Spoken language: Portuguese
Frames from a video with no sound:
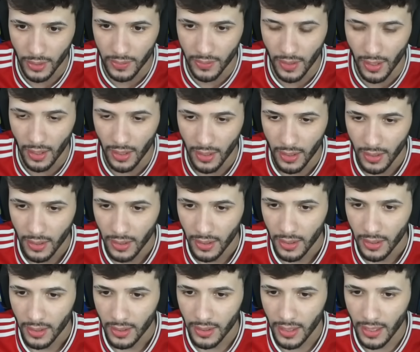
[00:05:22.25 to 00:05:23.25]
Quer dizer,
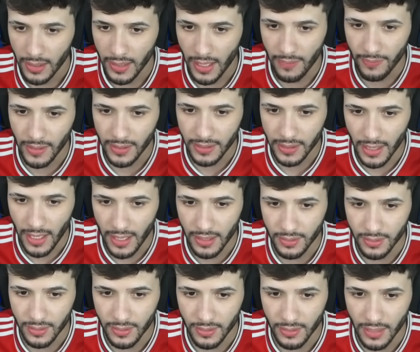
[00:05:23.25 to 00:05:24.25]
quem leva
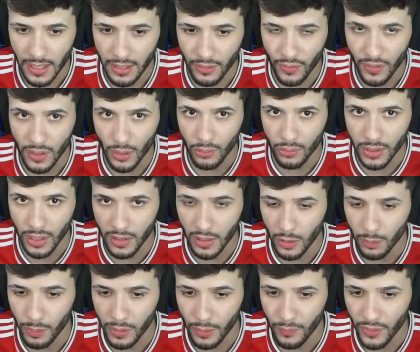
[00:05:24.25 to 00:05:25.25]
3, se eles fizeram 3,
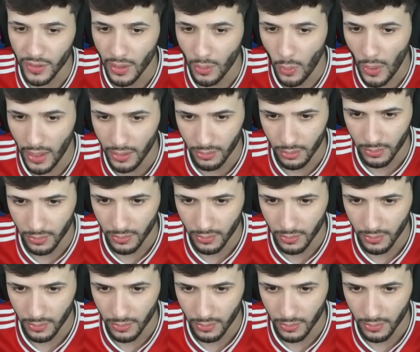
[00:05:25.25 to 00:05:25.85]
nós podemos fazer 4.